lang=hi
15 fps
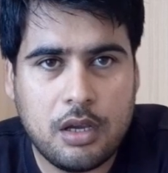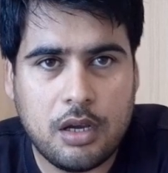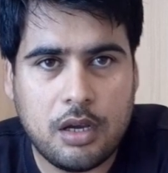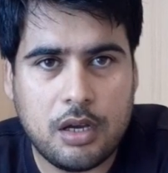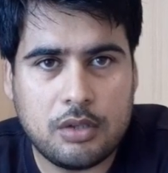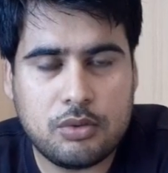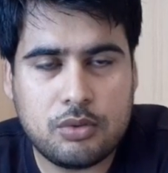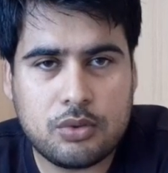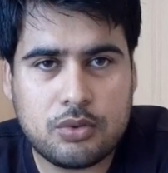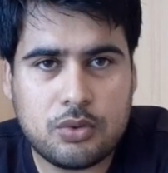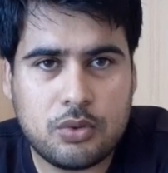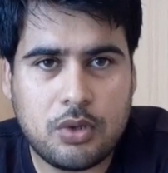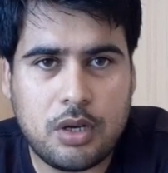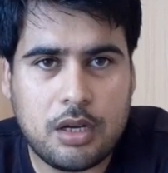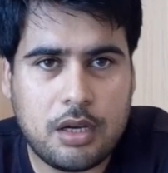तो
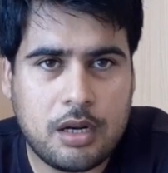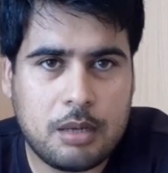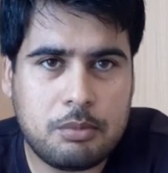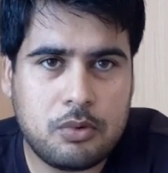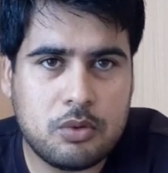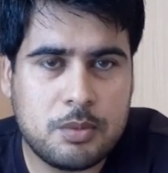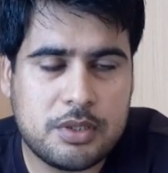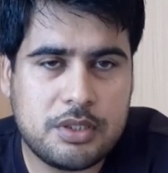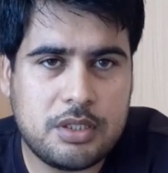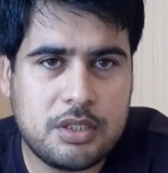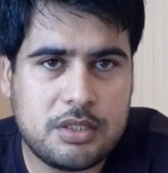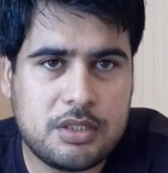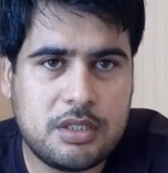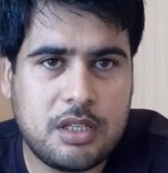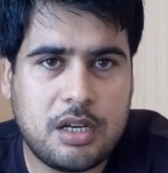दोस्तों अगर आप लोग मज़ीद
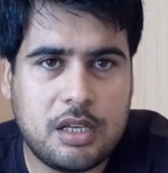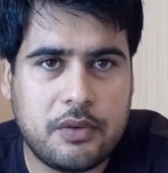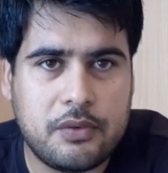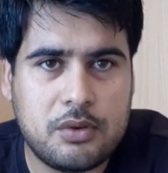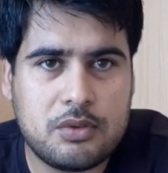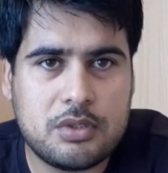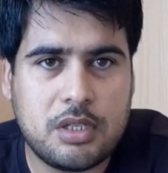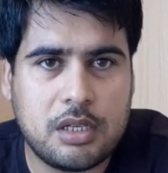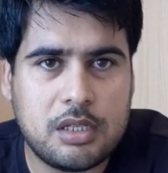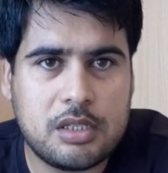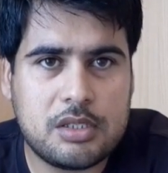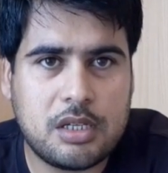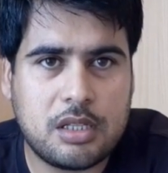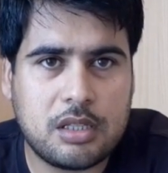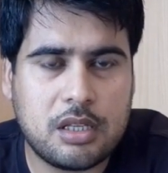इसी तरह की वीडियोस देखना
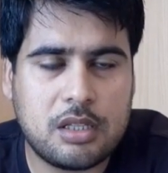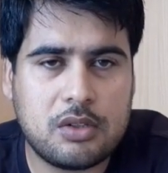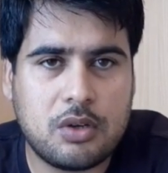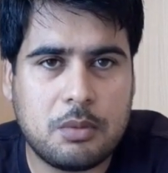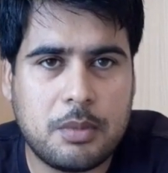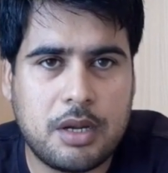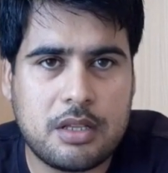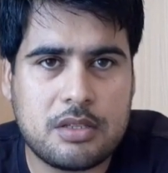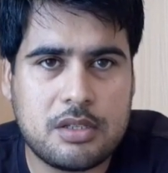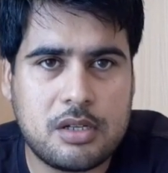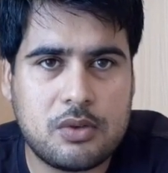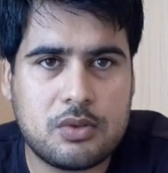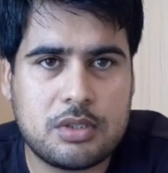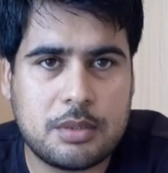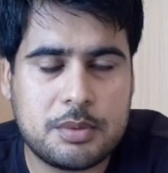चाहते हैं तो हमारे
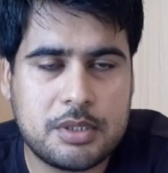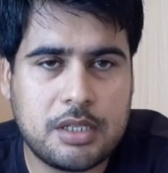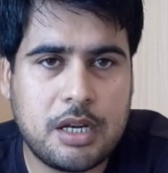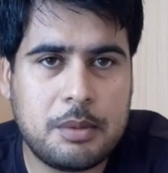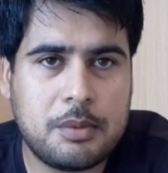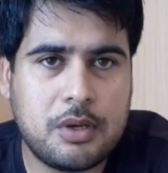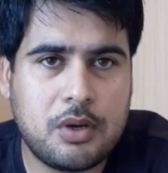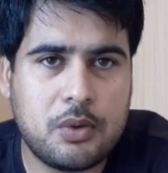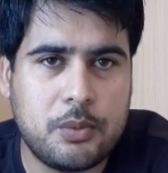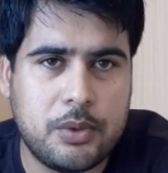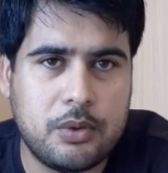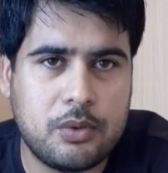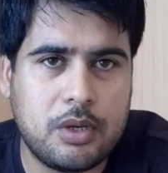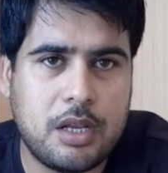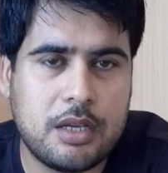चैनल को सब्सक्राइब करें
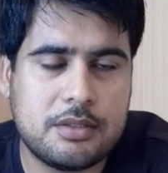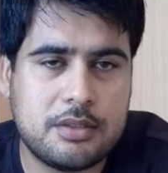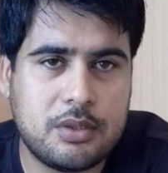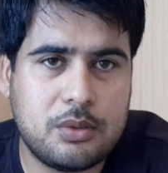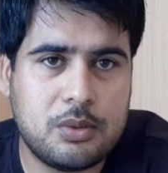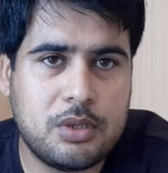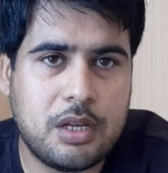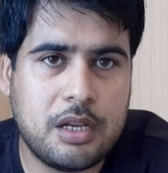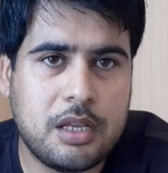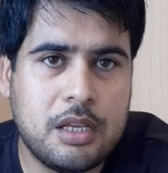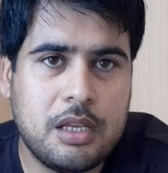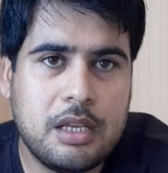वीडियो को लाइक ज़रूर करें